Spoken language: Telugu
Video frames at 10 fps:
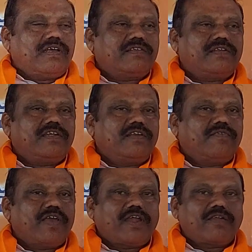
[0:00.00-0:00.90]
అసలు
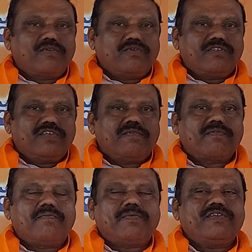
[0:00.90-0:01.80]
డిఫాక్టో
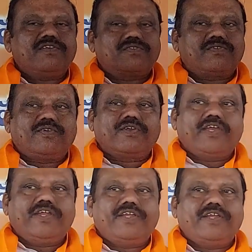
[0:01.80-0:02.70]
సీఎంగా పనిచేస్తున్నాడు
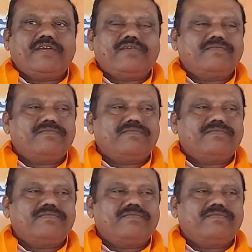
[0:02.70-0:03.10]
కేటీఆర్